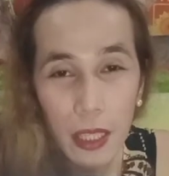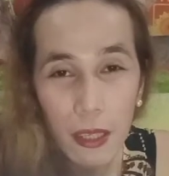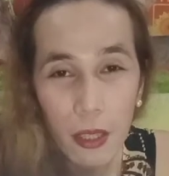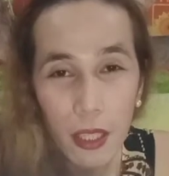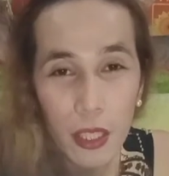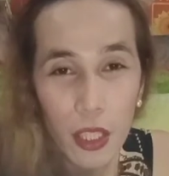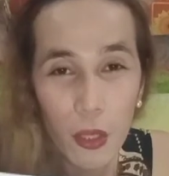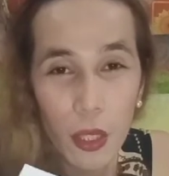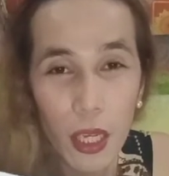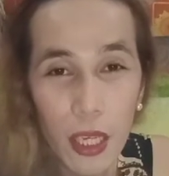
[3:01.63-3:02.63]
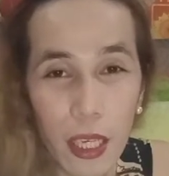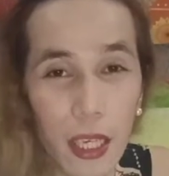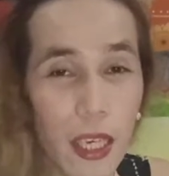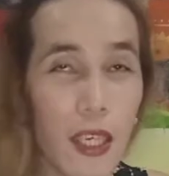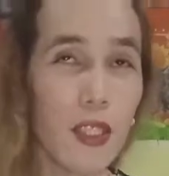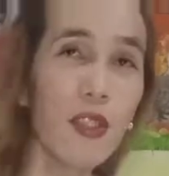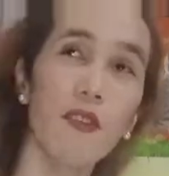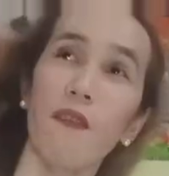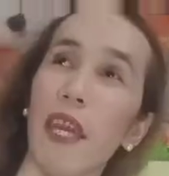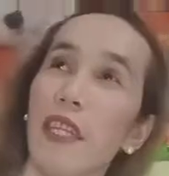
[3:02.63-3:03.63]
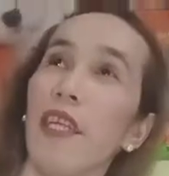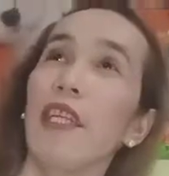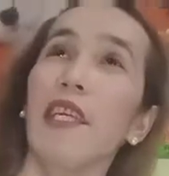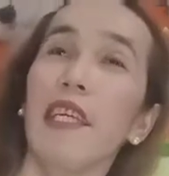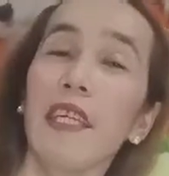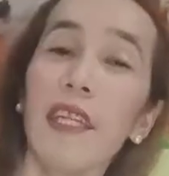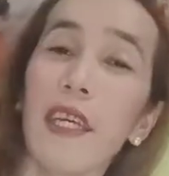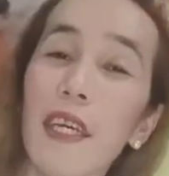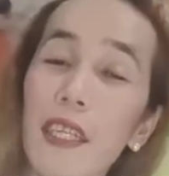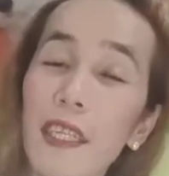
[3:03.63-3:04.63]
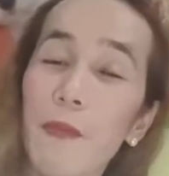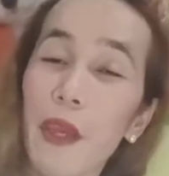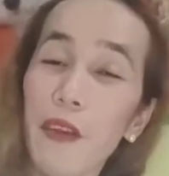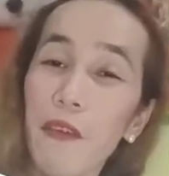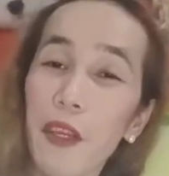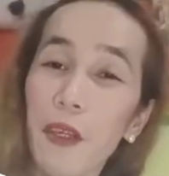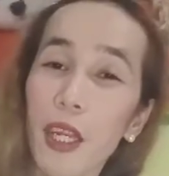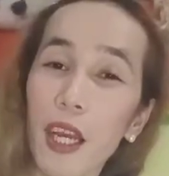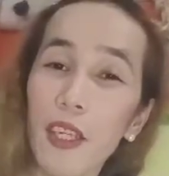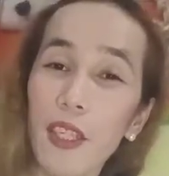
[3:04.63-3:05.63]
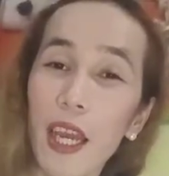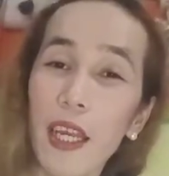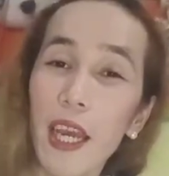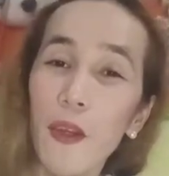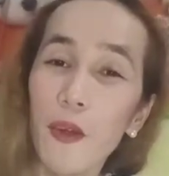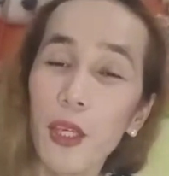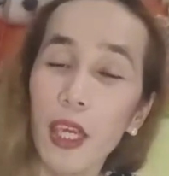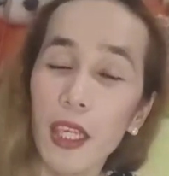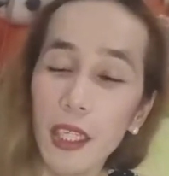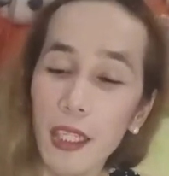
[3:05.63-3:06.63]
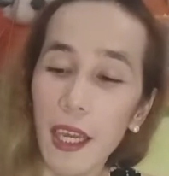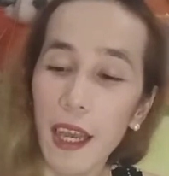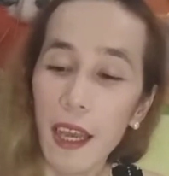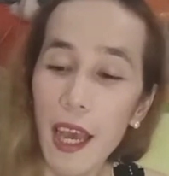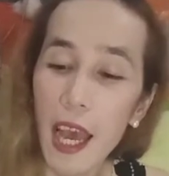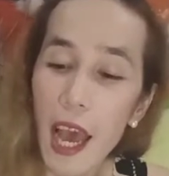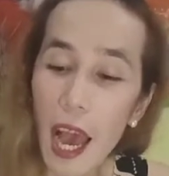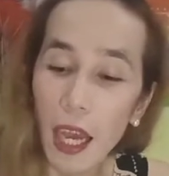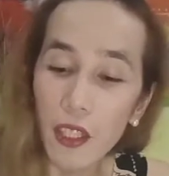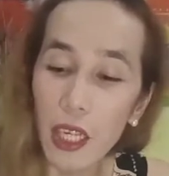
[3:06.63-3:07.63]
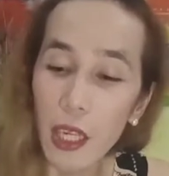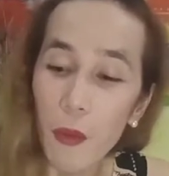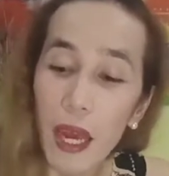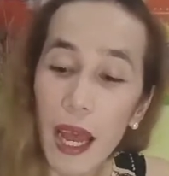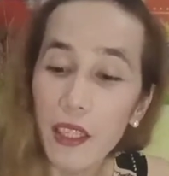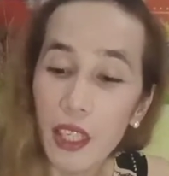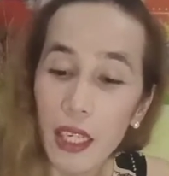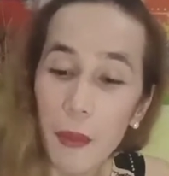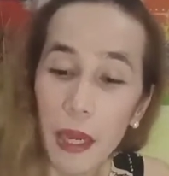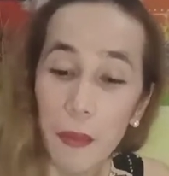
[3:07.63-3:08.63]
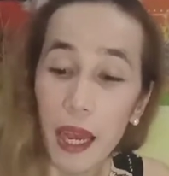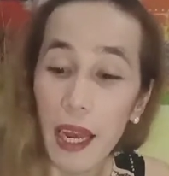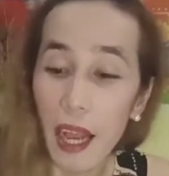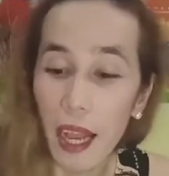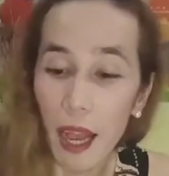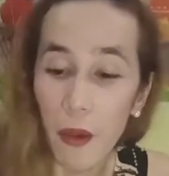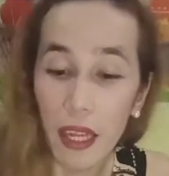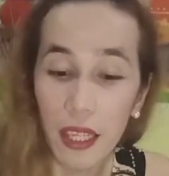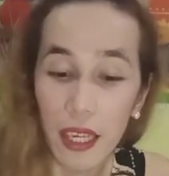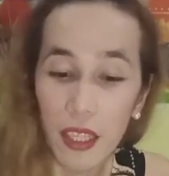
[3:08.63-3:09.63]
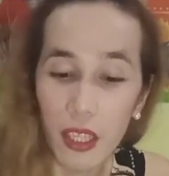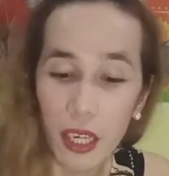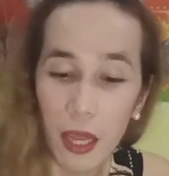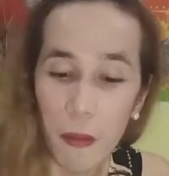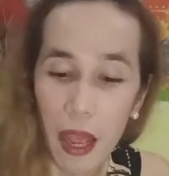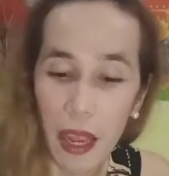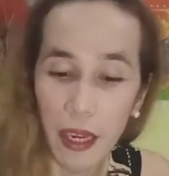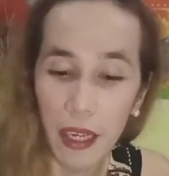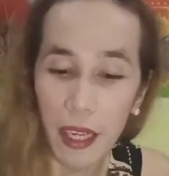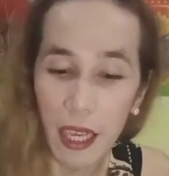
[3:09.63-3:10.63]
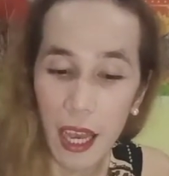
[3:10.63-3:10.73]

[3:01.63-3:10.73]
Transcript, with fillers: Makikita ko na talaga siya totally. So, it's finally na na-verify ko na nga siya na ano ko na kanina. Actually, wala siyang laman mga langga. Wala talaga siyang laman